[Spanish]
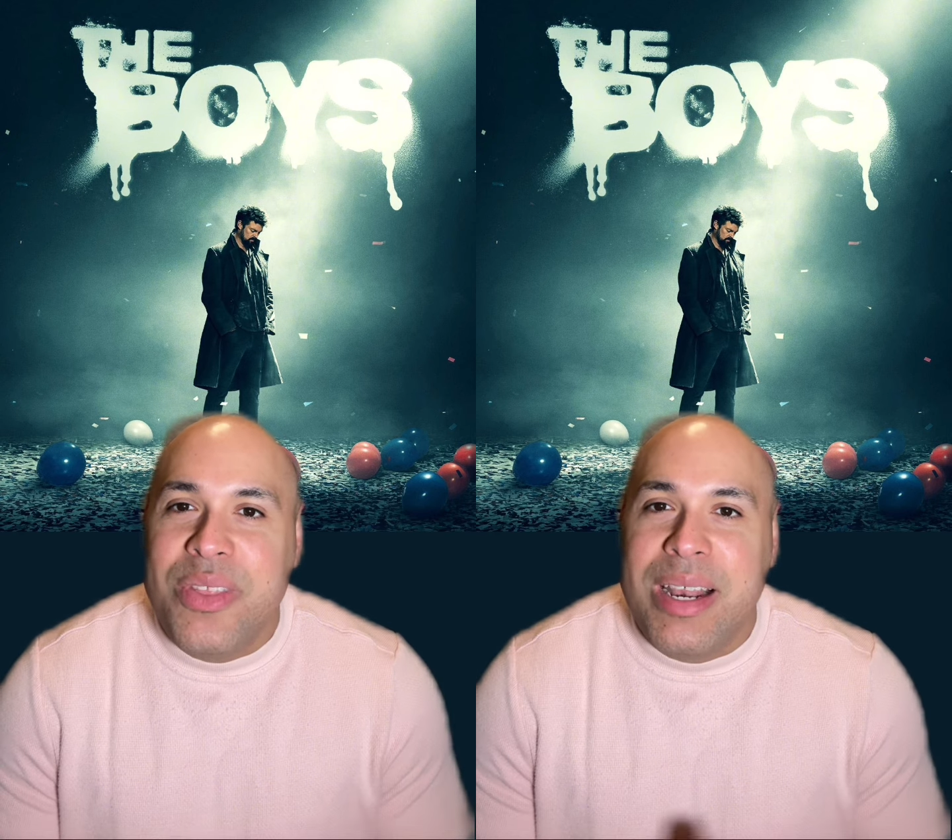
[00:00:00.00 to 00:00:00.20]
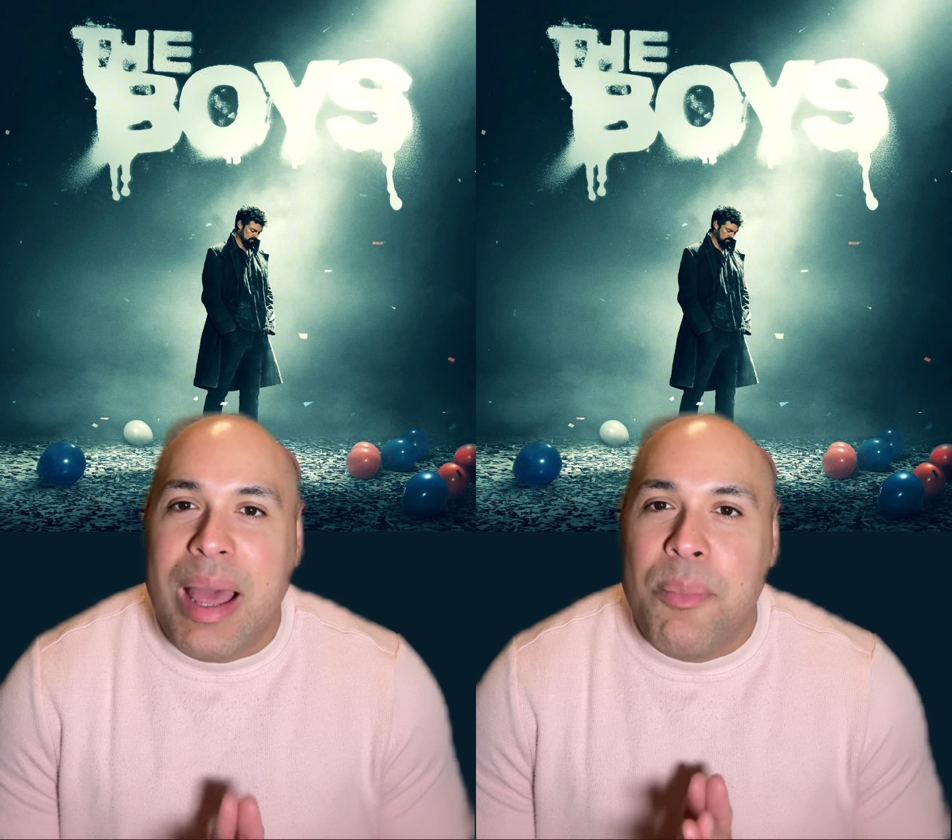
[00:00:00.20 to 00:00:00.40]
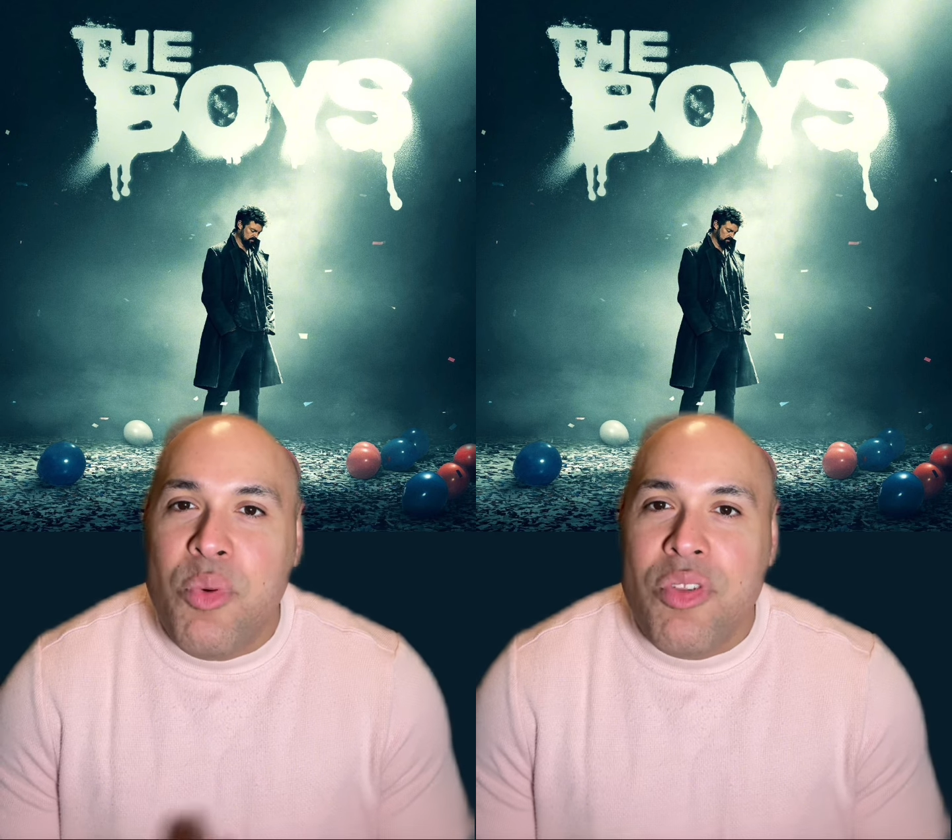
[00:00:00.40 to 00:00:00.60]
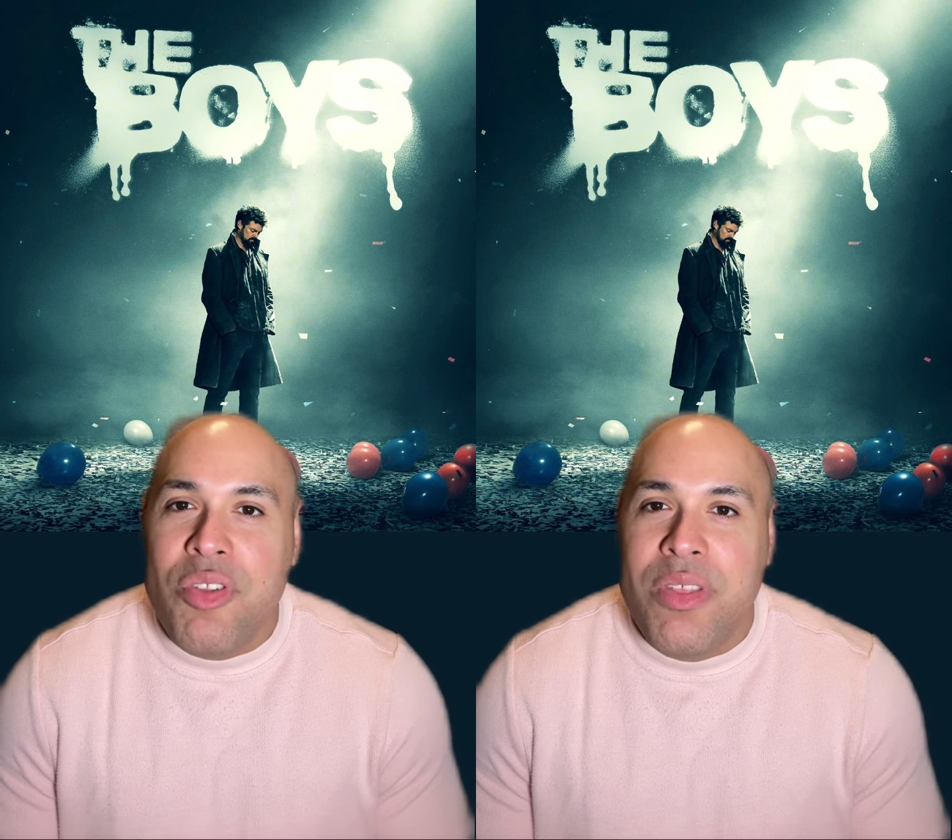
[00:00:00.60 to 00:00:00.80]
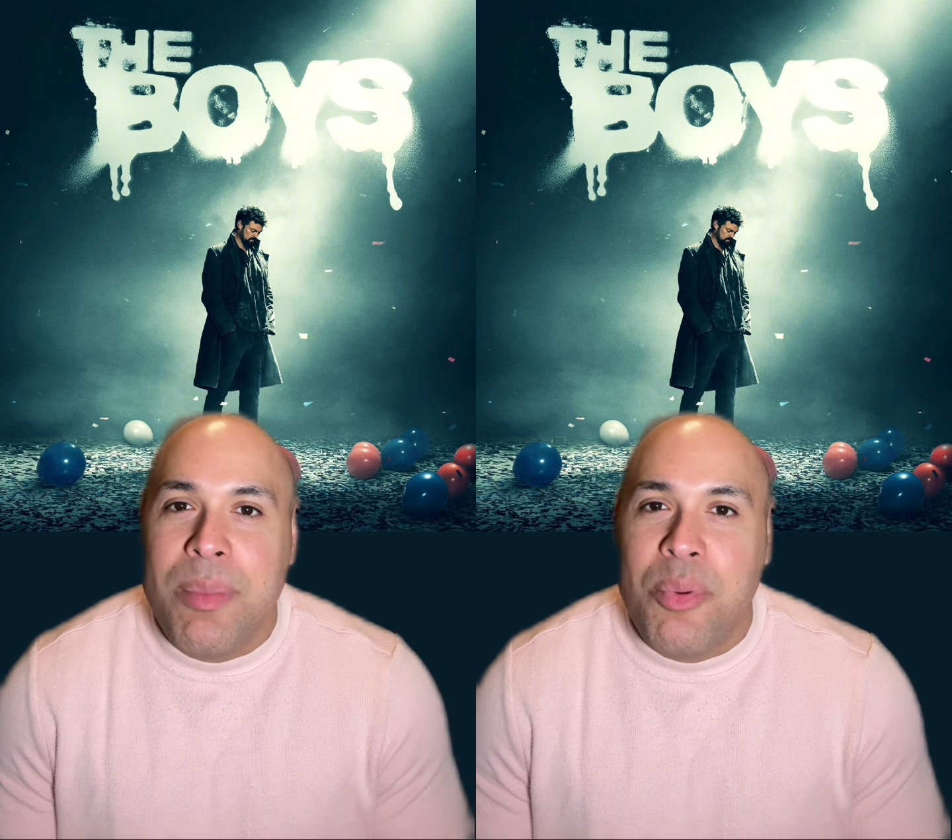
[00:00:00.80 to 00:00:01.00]
del
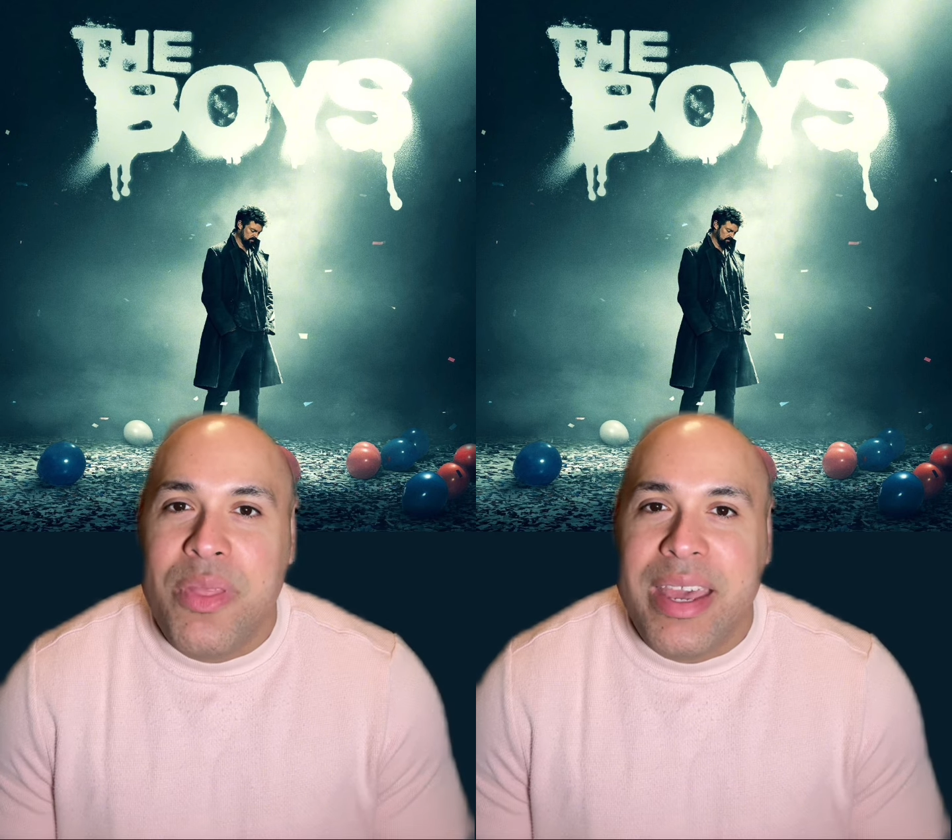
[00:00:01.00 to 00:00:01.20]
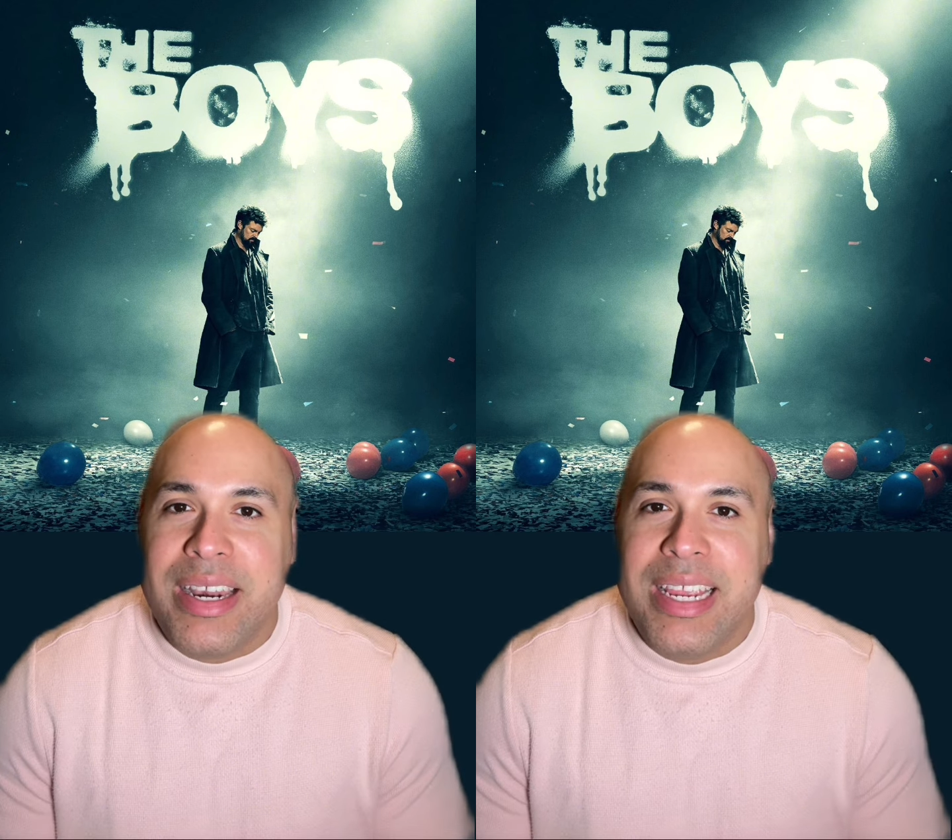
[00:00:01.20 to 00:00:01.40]
abuso de poder